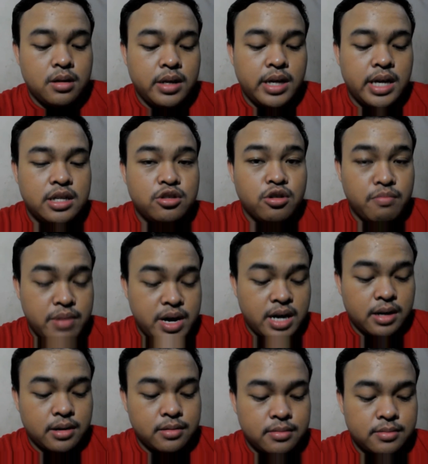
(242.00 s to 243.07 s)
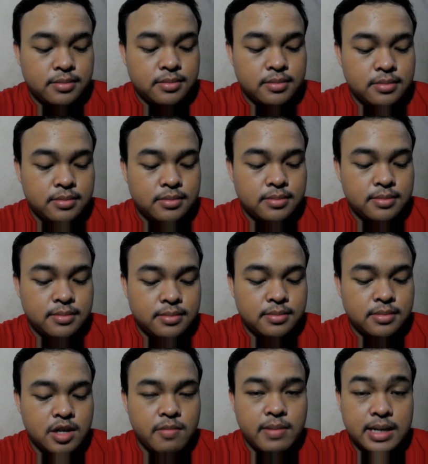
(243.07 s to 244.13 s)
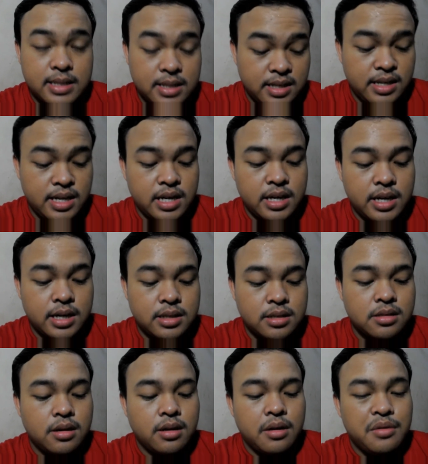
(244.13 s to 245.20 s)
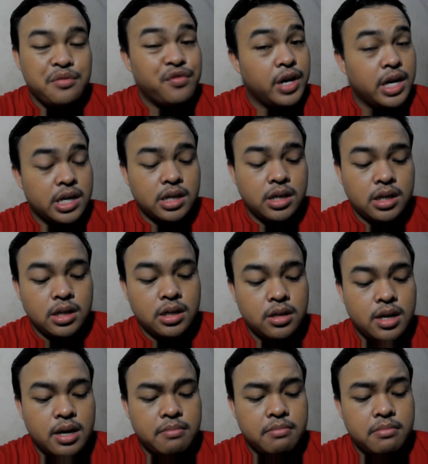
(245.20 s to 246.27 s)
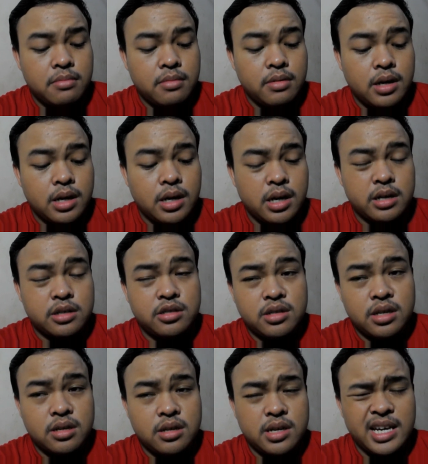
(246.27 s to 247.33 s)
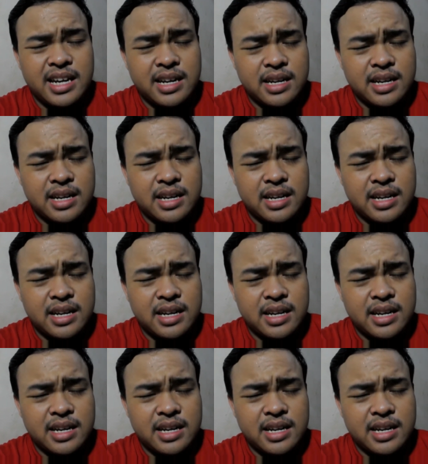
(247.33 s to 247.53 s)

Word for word: Rian Jombang nama aslinya ini guys Ferry Idam Hersyah